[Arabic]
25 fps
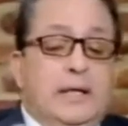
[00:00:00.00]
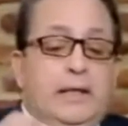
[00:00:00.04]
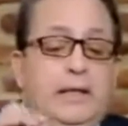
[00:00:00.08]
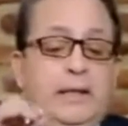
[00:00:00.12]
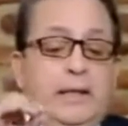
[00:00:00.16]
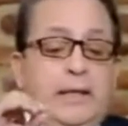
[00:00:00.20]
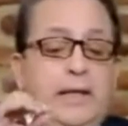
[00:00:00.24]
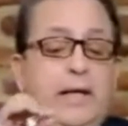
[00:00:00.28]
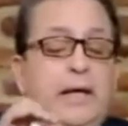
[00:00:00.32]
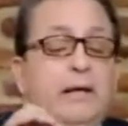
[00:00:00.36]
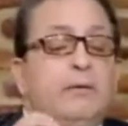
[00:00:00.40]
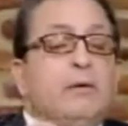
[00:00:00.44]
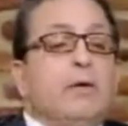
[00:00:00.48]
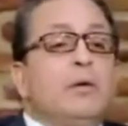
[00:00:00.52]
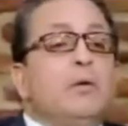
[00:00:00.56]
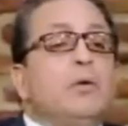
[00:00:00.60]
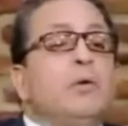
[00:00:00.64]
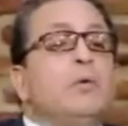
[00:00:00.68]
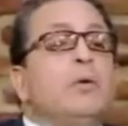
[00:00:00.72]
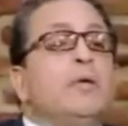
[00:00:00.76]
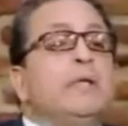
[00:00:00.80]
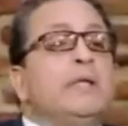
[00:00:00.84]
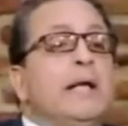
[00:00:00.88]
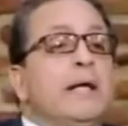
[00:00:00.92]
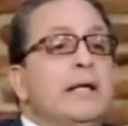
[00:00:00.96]
الهواء
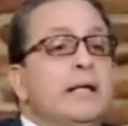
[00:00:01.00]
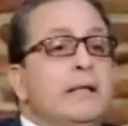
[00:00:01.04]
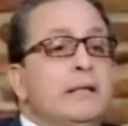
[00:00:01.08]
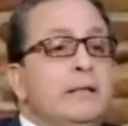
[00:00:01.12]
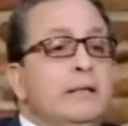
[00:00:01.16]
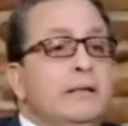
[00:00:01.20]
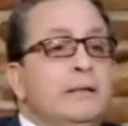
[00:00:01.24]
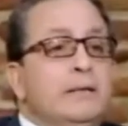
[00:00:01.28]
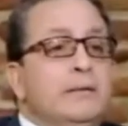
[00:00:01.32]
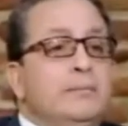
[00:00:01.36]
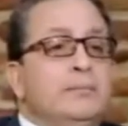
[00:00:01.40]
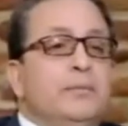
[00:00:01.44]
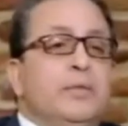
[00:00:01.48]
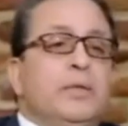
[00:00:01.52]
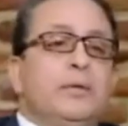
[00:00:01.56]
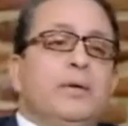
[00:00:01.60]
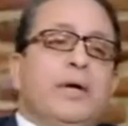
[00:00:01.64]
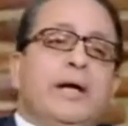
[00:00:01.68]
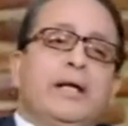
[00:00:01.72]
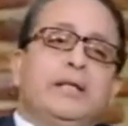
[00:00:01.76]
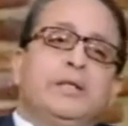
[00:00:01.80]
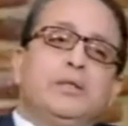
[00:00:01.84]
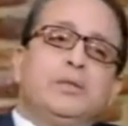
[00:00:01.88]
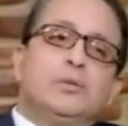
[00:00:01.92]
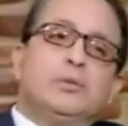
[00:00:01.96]
وهو داخل
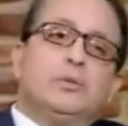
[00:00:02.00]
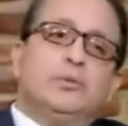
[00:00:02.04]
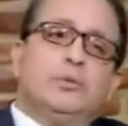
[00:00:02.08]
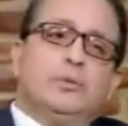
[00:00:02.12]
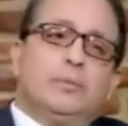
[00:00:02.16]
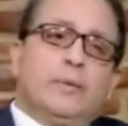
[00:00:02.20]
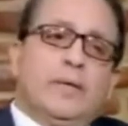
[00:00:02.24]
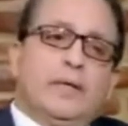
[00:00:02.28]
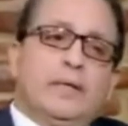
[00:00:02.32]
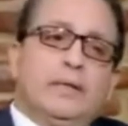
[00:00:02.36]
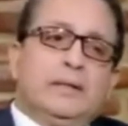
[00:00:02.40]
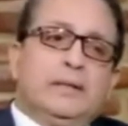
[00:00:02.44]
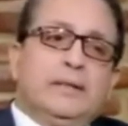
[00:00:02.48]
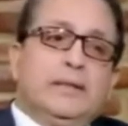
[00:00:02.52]
بيعاني صعوبه